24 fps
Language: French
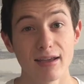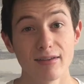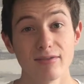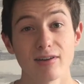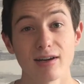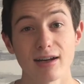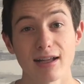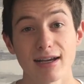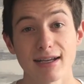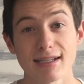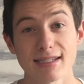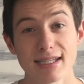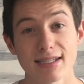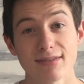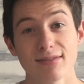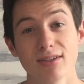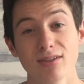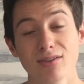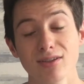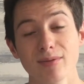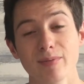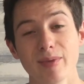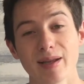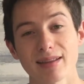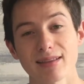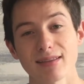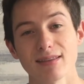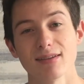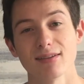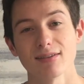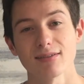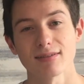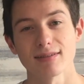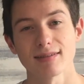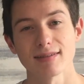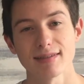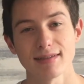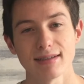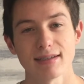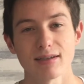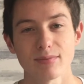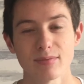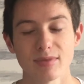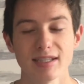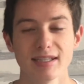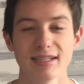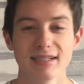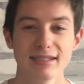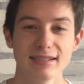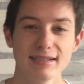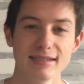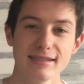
Et voilà, cette vidéo est maintenant terminée.